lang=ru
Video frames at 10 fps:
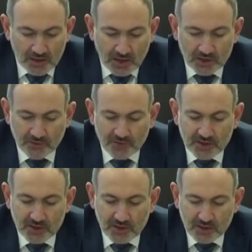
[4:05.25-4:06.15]
наше
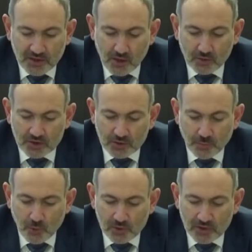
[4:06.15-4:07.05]
видение
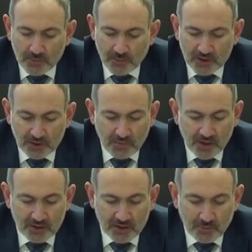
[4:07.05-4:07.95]
находит полное
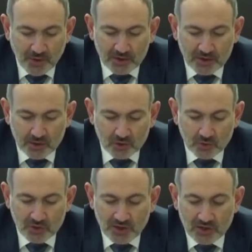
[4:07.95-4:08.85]
понимание и
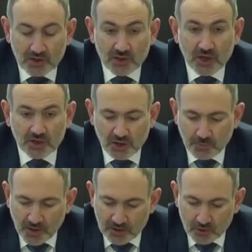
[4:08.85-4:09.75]
поддержку среди
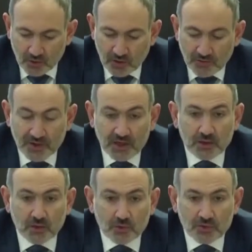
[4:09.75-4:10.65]
наших партнеров
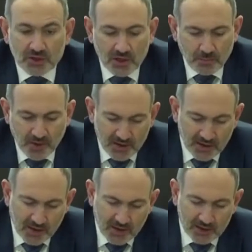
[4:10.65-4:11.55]
и друзей
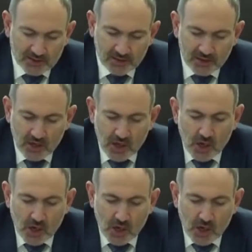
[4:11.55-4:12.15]
по ЕАЭС.